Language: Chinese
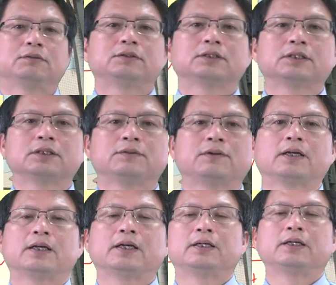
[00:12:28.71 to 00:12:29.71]
这个地
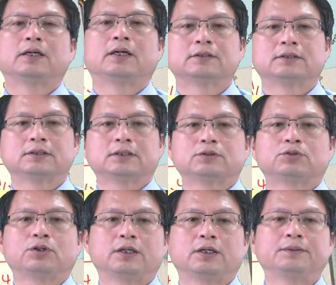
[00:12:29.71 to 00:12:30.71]
方呢，啊，是正
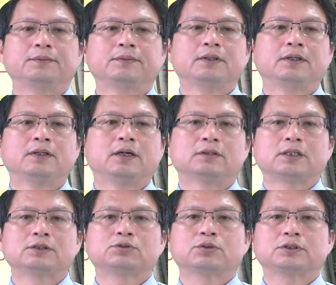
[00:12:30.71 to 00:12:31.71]
确的，啊，
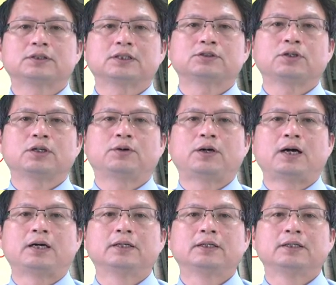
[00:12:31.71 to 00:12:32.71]
那如果是正确的
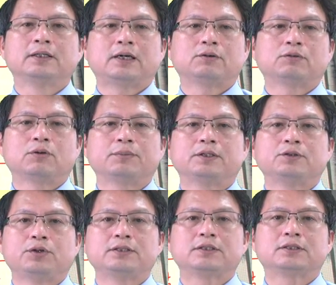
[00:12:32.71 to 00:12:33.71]
话。那我们
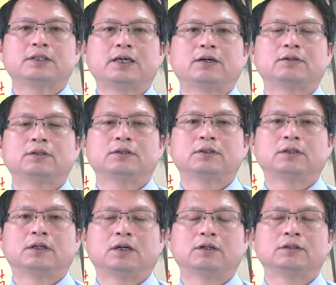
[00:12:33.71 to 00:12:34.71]
原资料
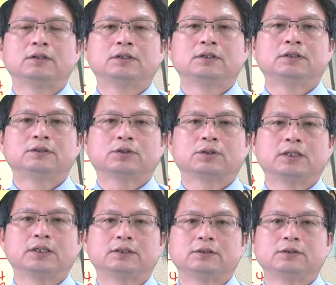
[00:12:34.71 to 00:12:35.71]
啊，就可
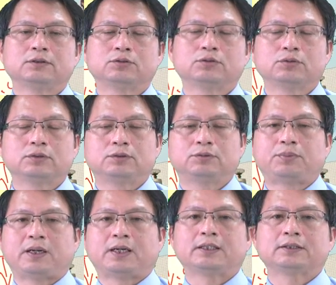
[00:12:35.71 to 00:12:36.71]
以做
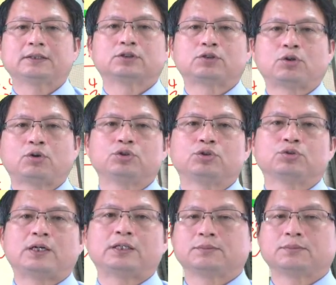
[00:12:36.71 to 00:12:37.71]
把它这个抽取出
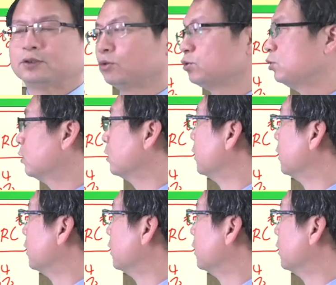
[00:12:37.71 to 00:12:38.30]
来，怎么抽取？